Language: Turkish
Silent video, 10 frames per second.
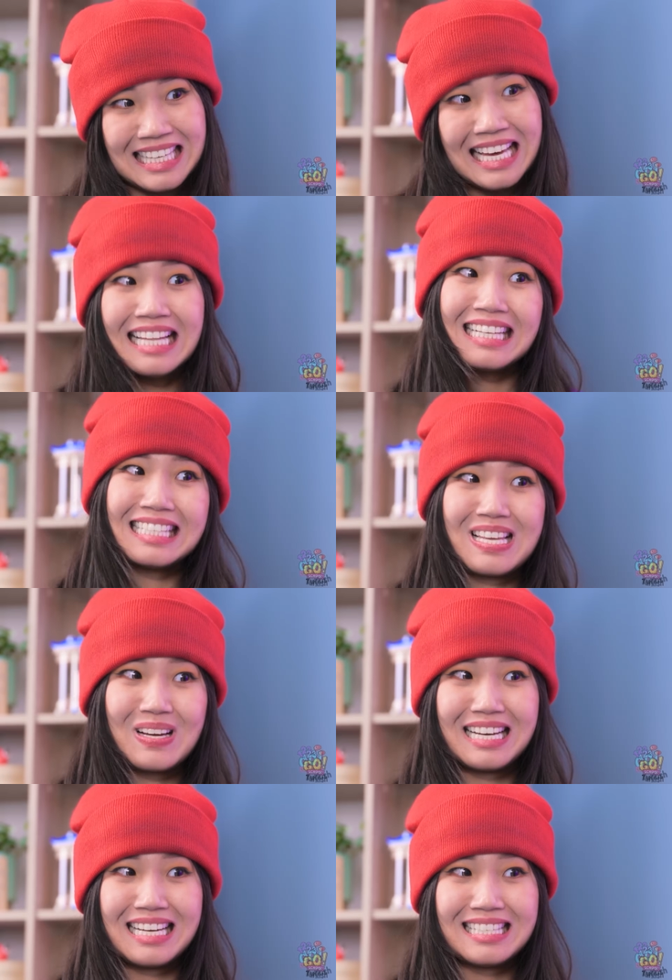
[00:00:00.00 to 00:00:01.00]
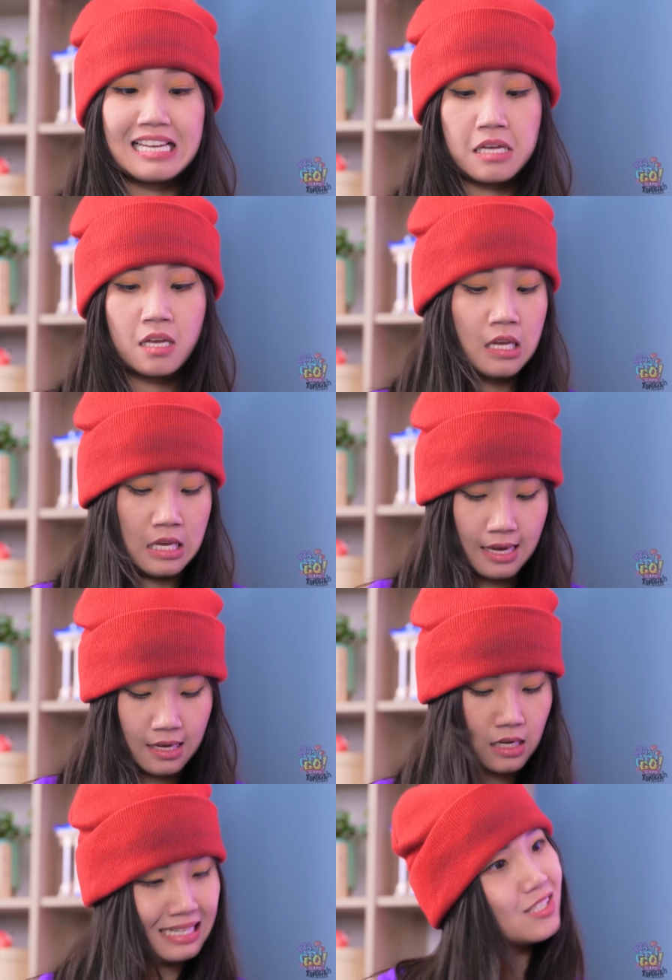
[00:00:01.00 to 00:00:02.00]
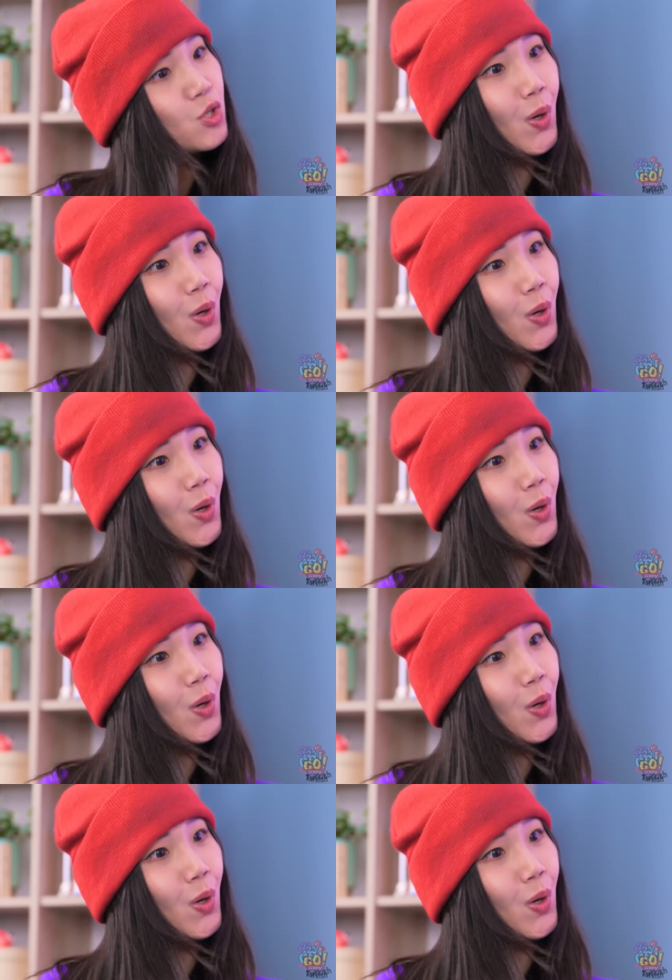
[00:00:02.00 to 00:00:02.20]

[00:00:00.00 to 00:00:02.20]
Sonra görüşürüz Sky. Bye.